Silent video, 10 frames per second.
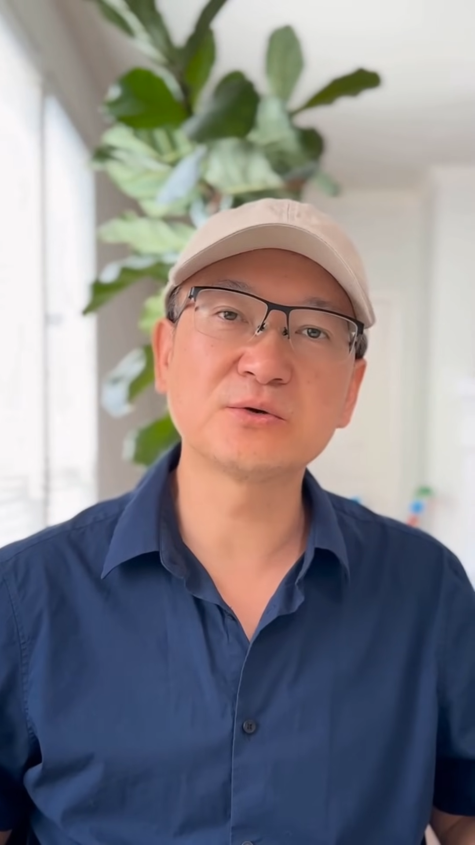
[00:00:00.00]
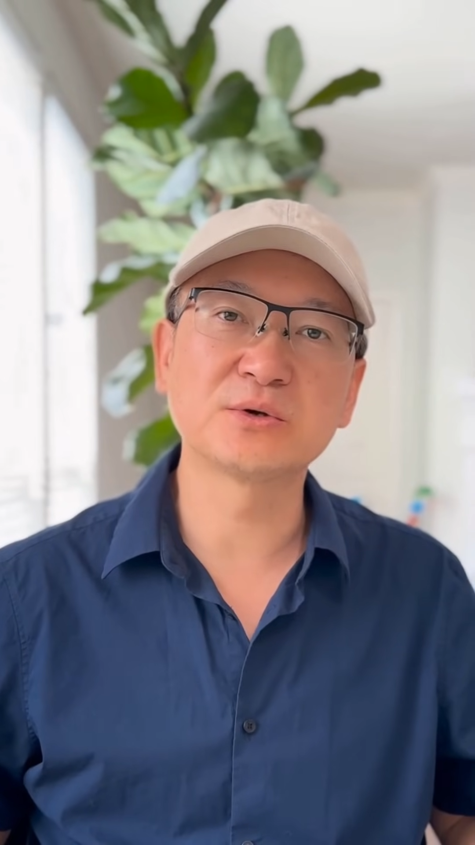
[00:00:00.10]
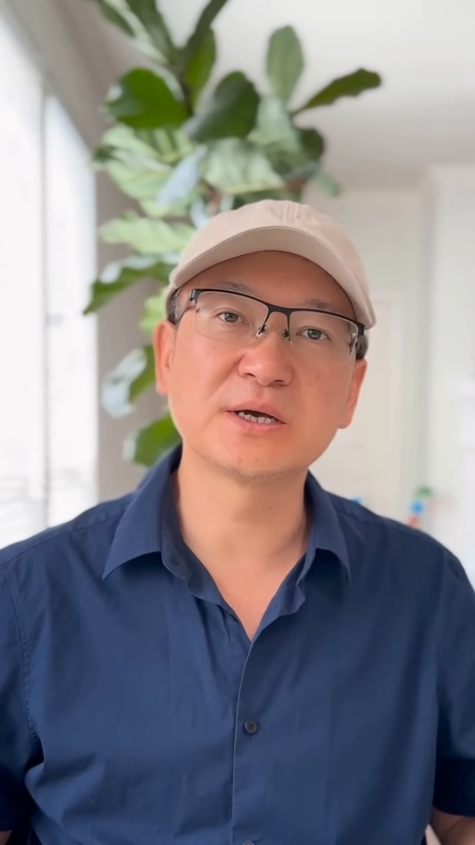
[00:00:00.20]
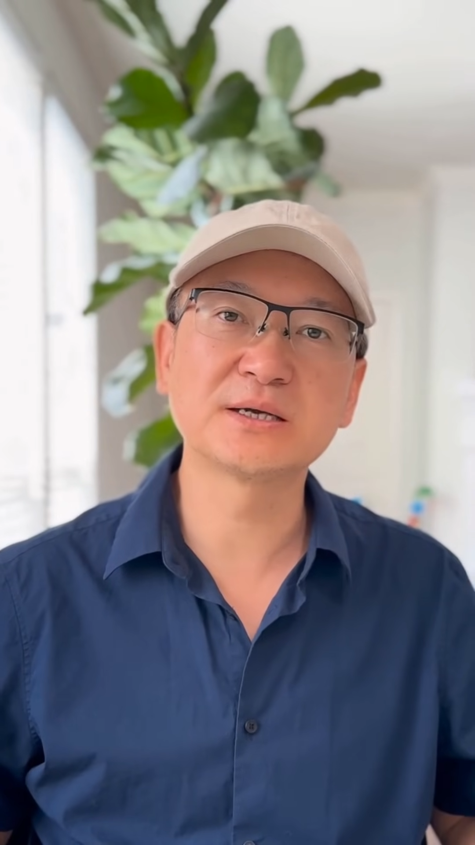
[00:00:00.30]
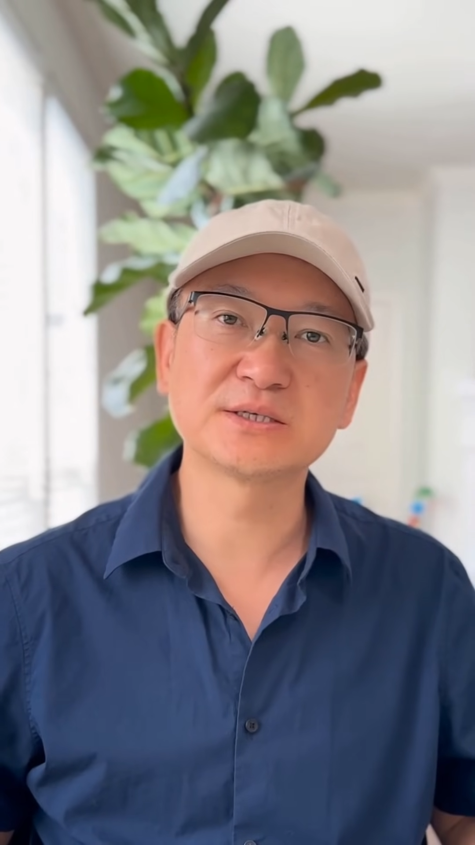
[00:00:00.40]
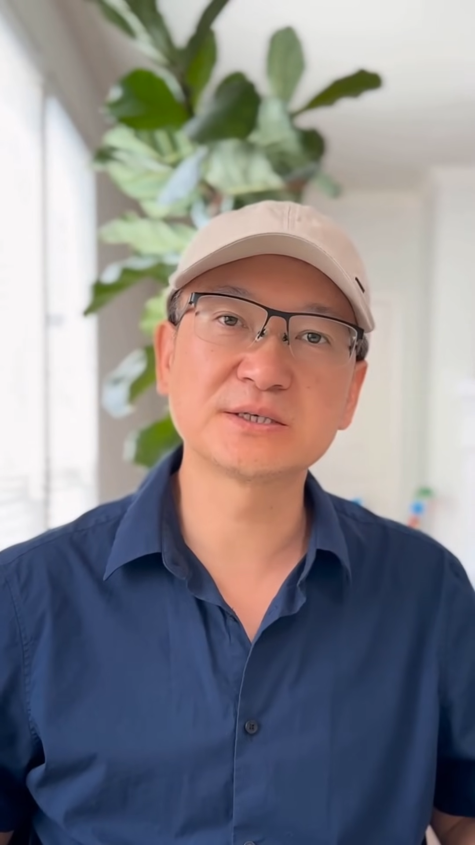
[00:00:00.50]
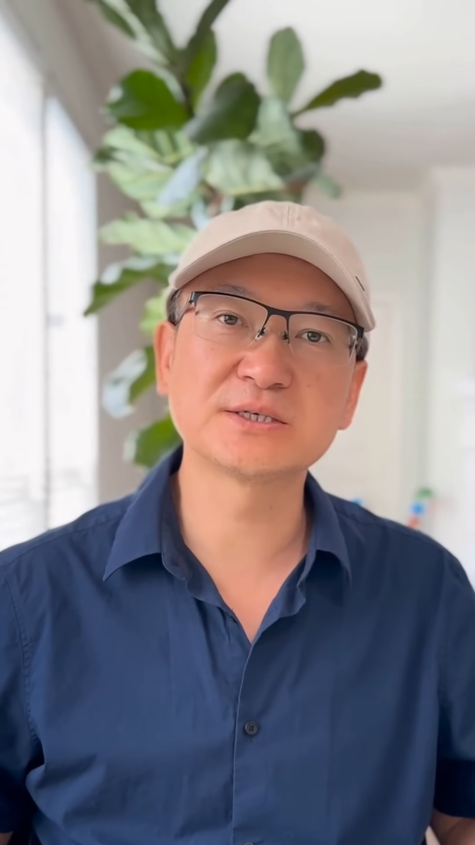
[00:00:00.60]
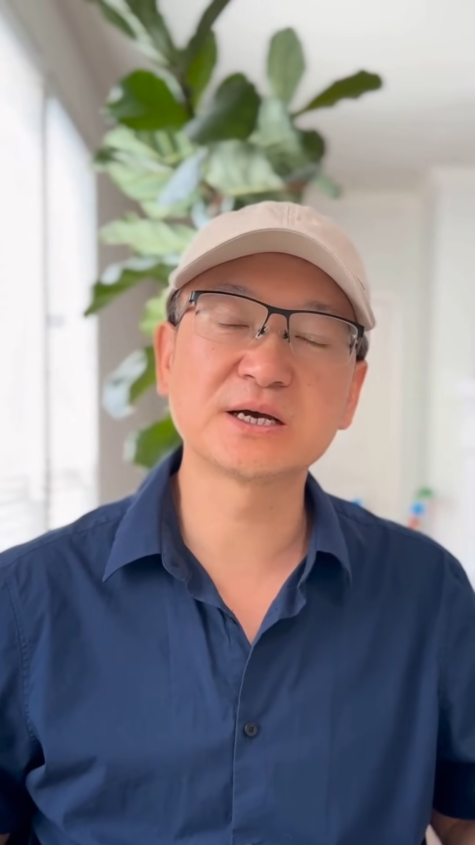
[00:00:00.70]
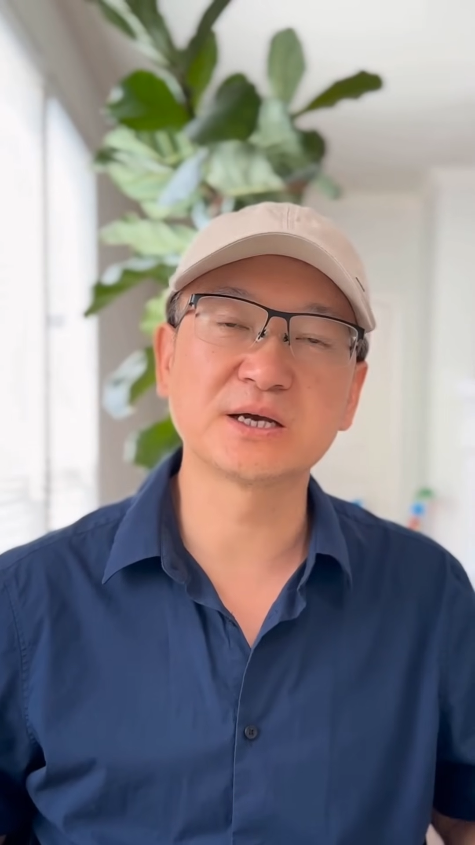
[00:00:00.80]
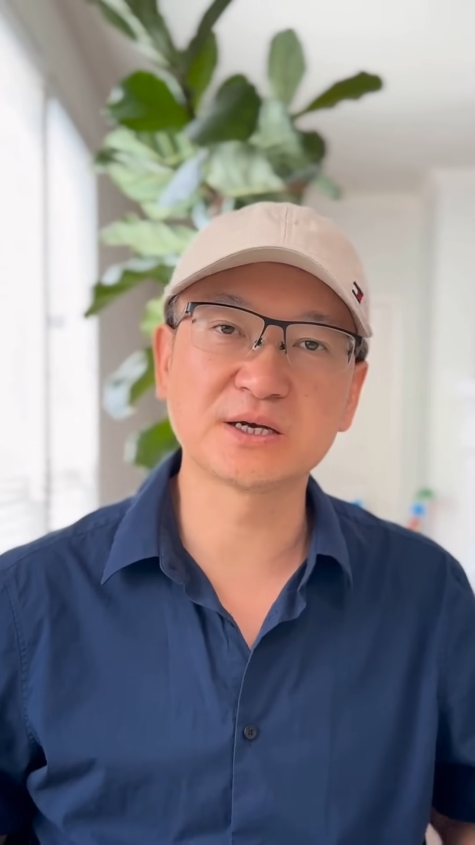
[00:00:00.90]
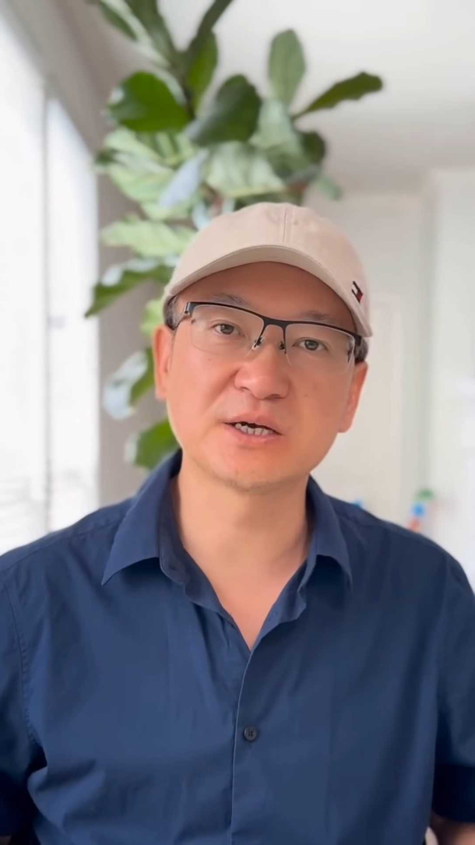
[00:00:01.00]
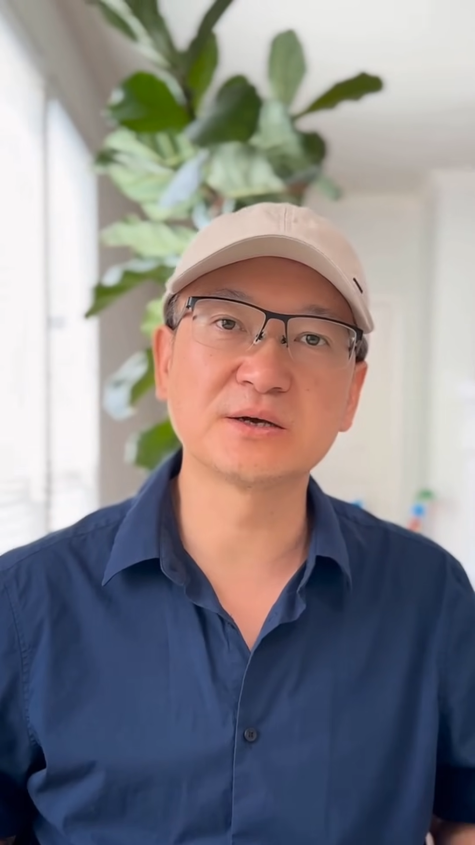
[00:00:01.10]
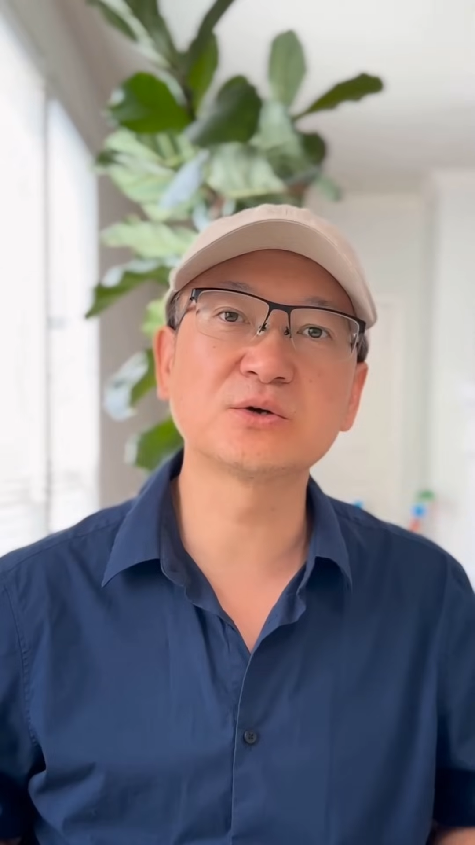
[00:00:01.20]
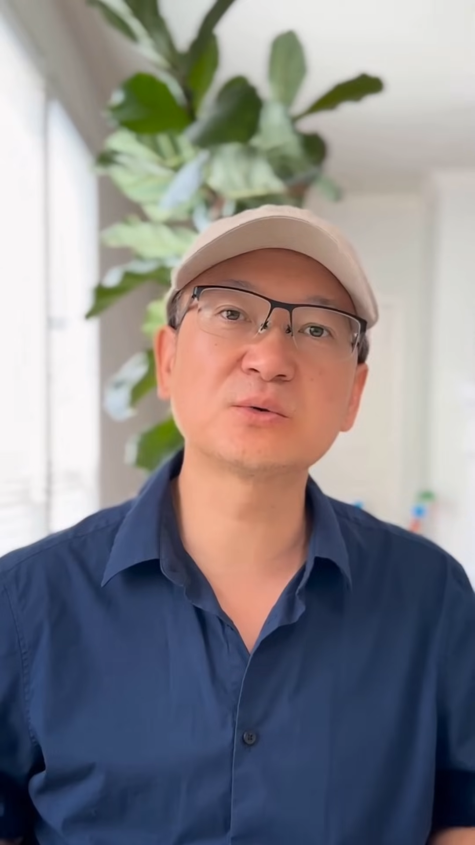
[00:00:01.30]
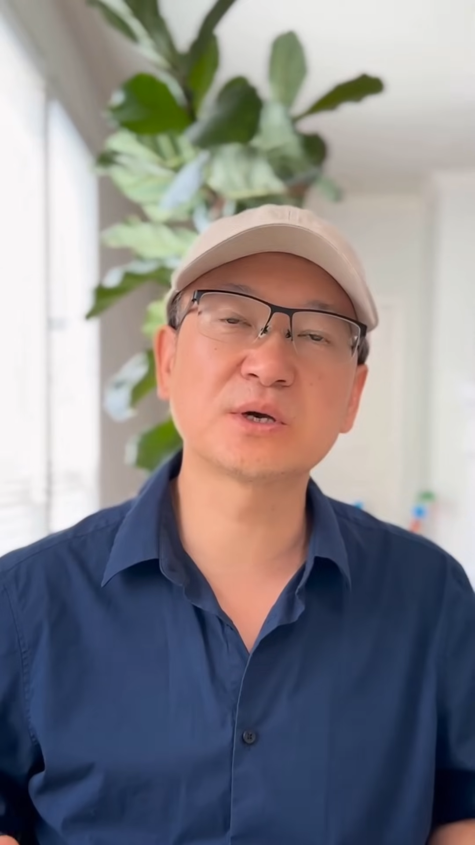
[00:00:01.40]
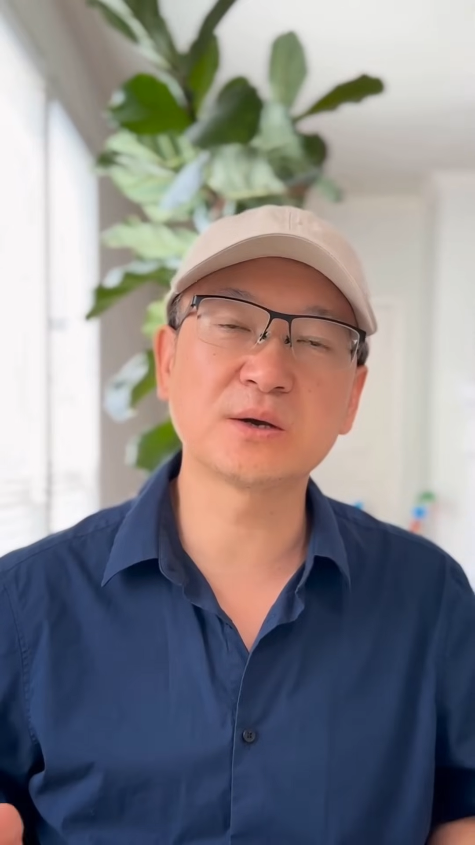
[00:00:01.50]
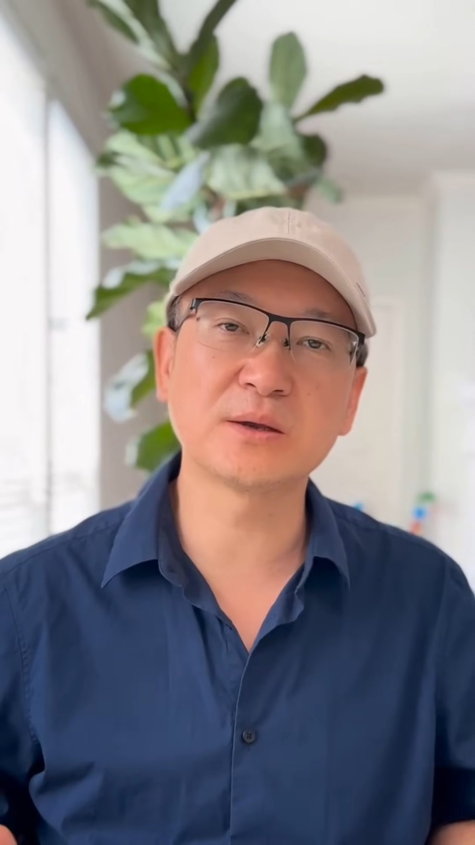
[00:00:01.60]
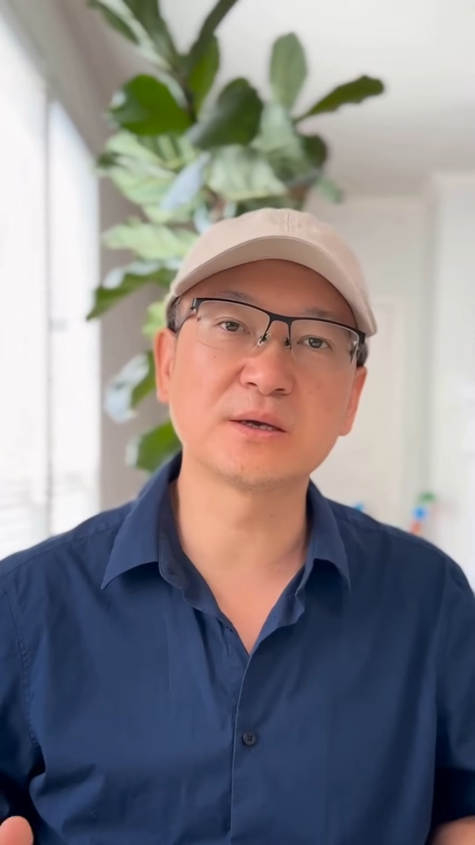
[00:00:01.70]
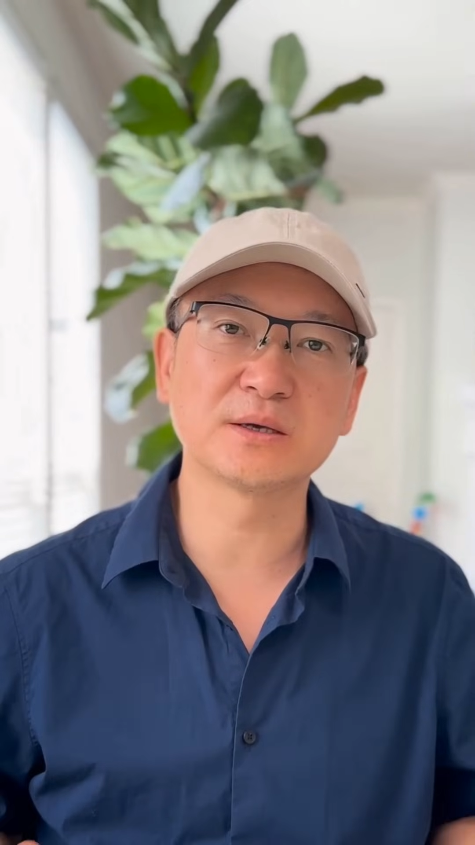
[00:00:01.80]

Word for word: 对眼睛的健康很重要，